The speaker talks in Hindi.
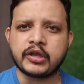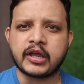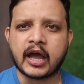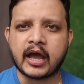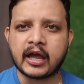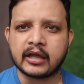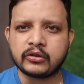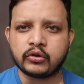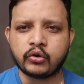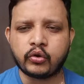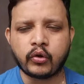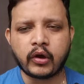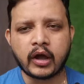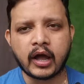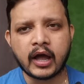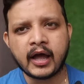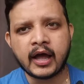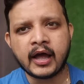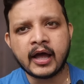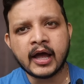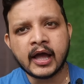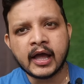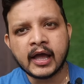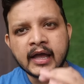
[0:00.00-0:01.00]
याद
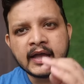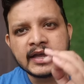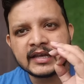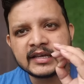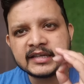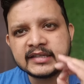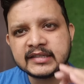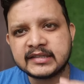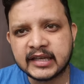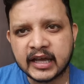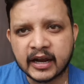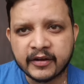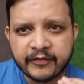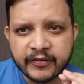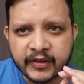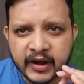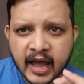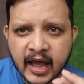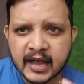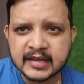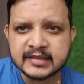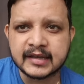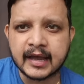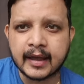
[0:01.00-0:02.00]
होगा कि
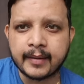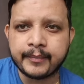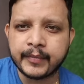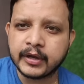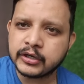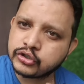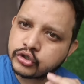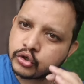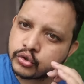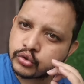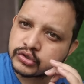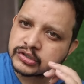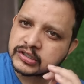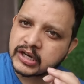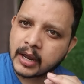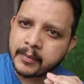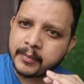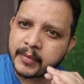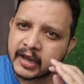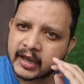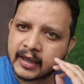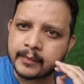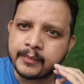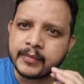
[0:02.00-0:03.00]
सरफराज अहमद जो उस
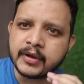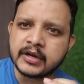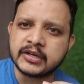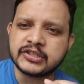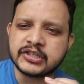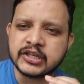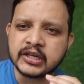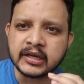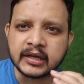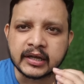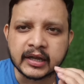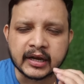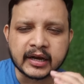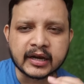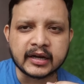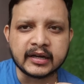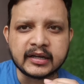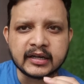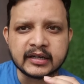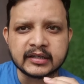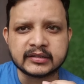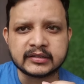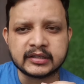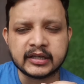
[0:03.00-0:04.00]
टाइम एक इमर्जिंग
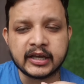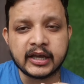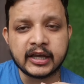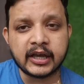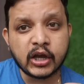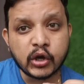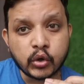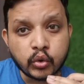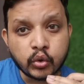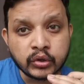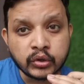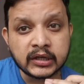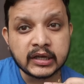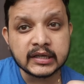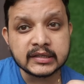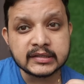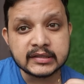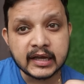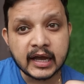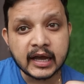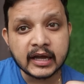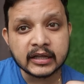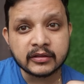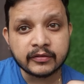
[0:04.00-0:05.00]
क्रिकेटर थे उनके
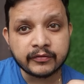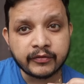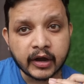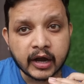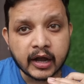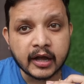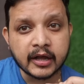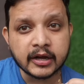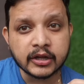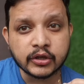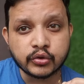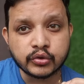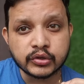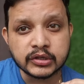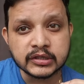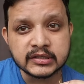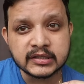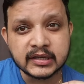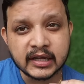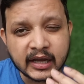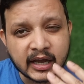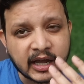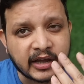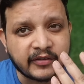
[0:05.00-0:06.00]
साथ वकार यूनिस
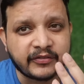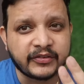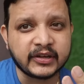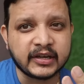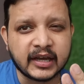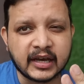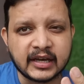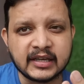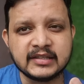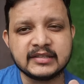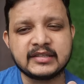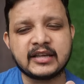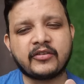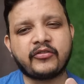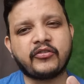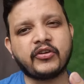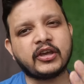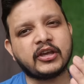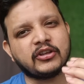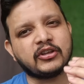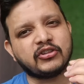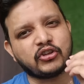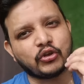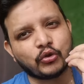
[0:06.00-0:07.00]
ने काफी नाइंसाफी
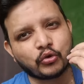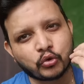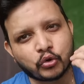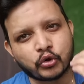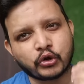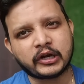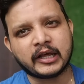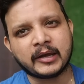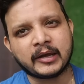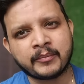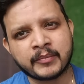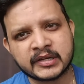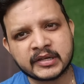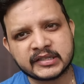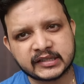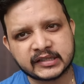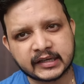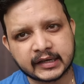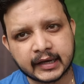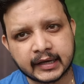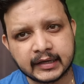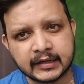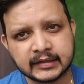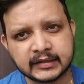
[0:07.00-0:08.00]
की थी उनको टीम में
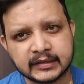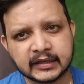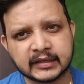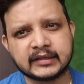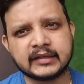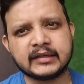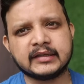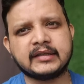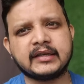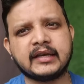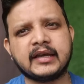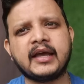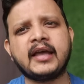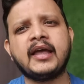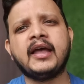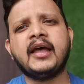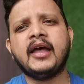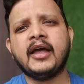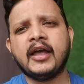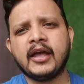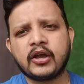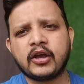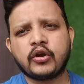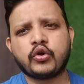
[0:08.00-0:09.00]
जगह नहीं देते थे
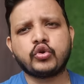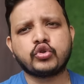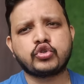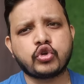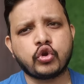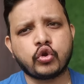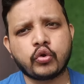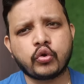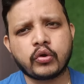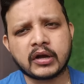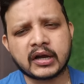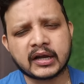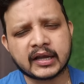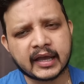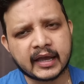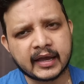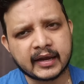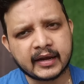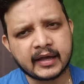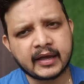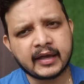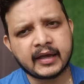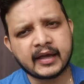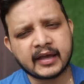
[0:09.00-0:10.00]
कुछ लोगों का
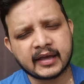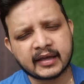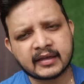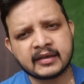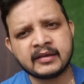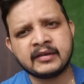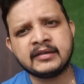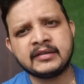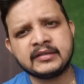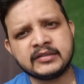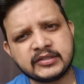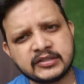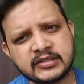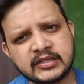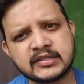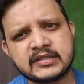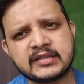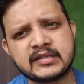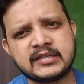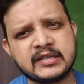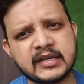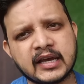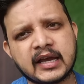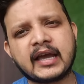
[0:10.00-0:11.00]
कहना है कि
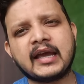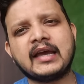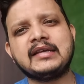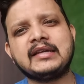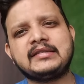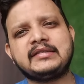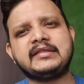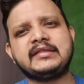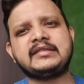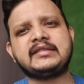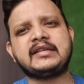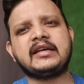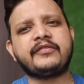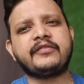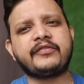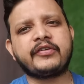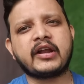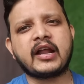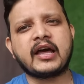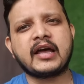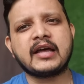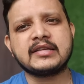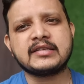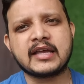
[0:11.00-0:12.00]
जिस जगह से
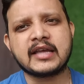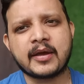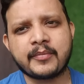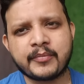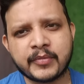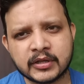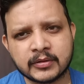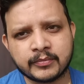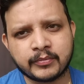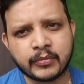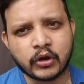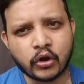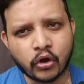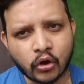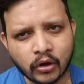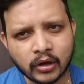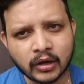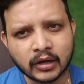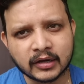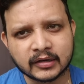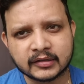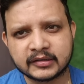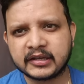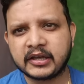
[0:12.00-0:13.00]
सरफराज अहमद
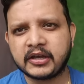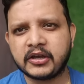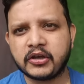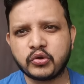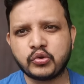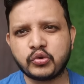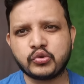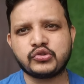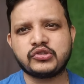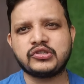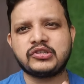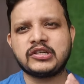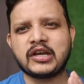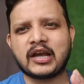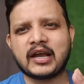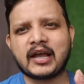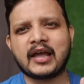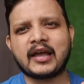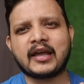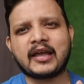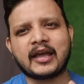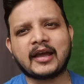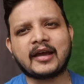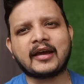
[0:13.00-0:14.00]
बिलोंग करते हैं उस
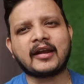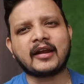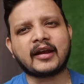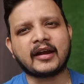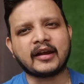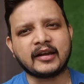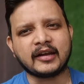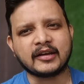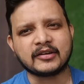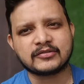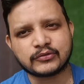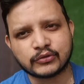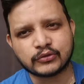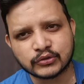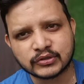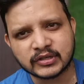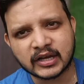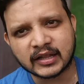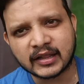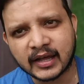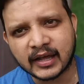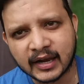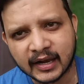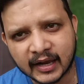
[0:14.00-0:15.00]
जगह के क्रिकेटर्स को
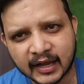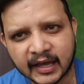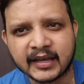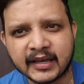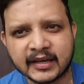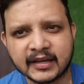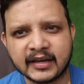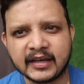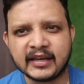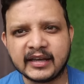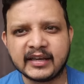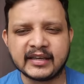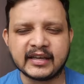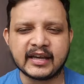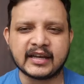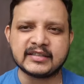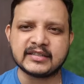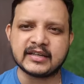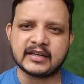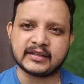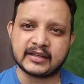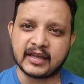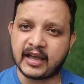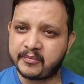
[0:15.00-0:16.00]
ज्यादा लाइक नहीं किया
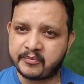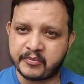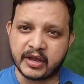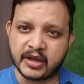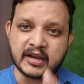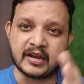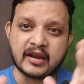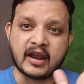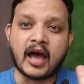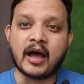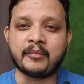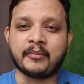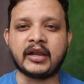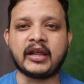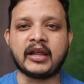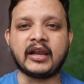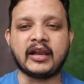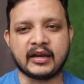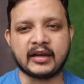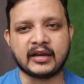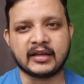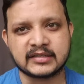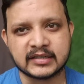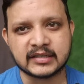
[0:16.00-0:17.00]
जाता मैं नाम नहीं
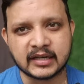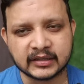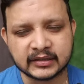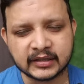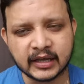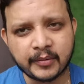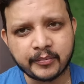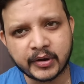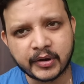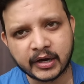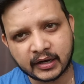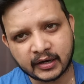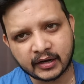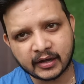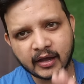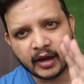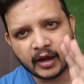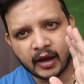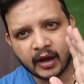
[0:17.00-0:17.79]
लेना चाहता बट